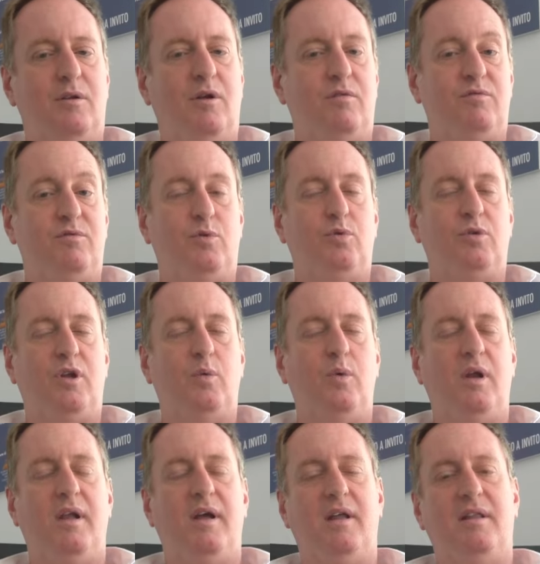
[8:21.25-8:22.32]
oh, tutti
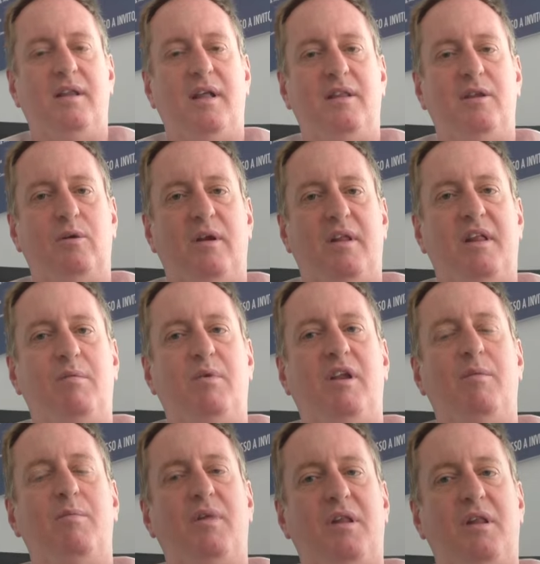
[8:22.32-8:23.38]
quelli che tentano l'esame
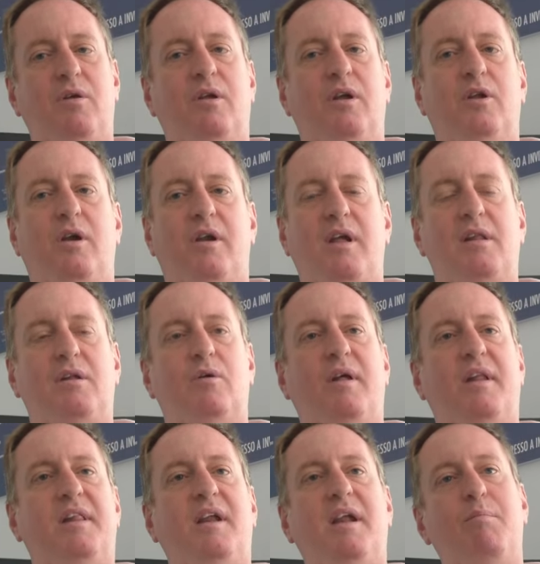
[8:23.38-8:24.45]
di ammissione e non riescono
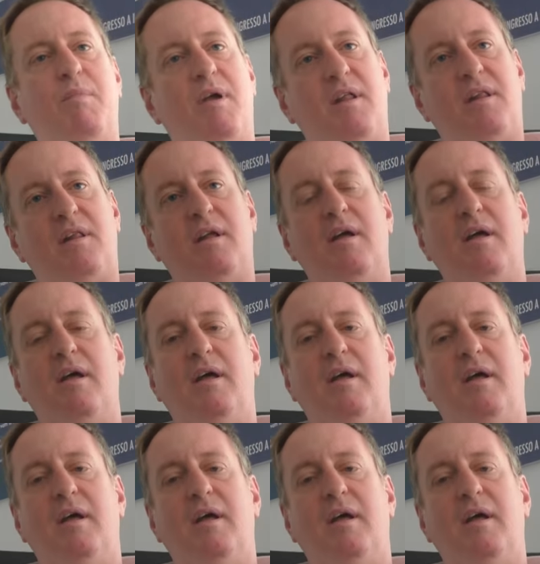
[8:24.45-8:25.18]
a essere ammessi